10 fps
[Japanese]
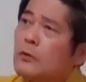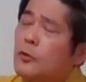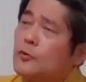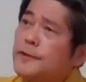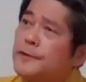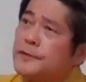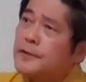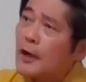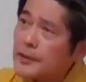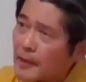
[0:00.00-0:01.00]
6円に
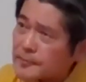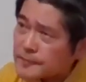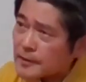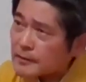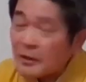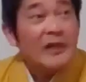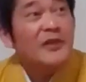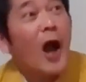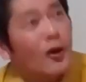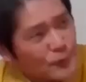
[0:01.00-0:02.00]
なりますね。
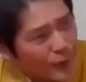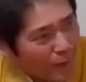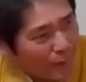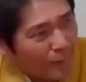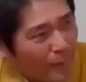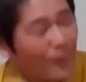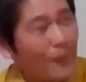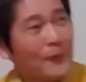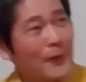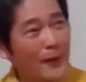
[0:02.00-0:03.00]
なるだ
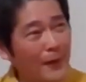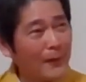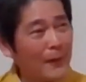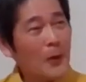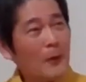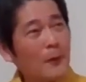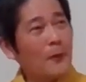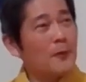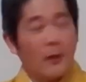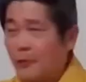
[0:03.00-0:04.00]
ろうね。
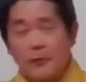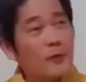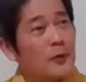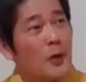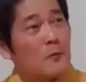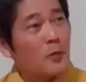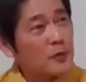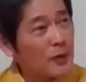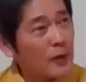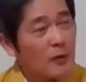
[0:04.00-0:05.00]
えー、だからこれ持っ
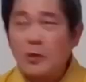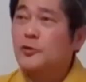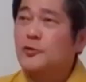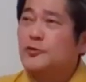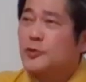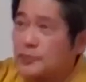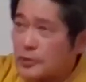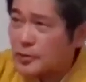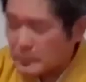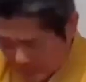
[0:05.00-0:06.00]
て帰る。え、ちょ、ちょ、
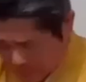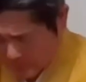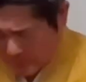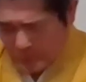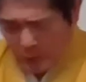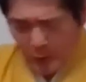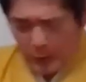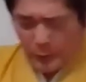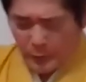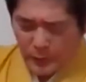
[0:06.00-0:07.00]
ちょ、ちょ、ちょ、ちょ、
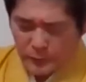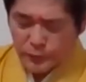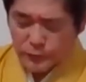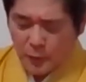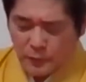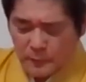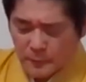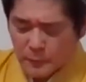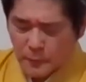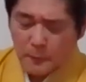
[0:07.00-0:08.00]
えー、ちょ、
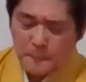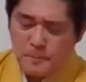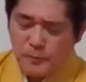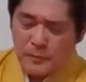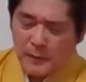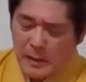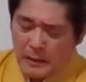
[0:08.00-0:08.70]
これ、ちょ、うん、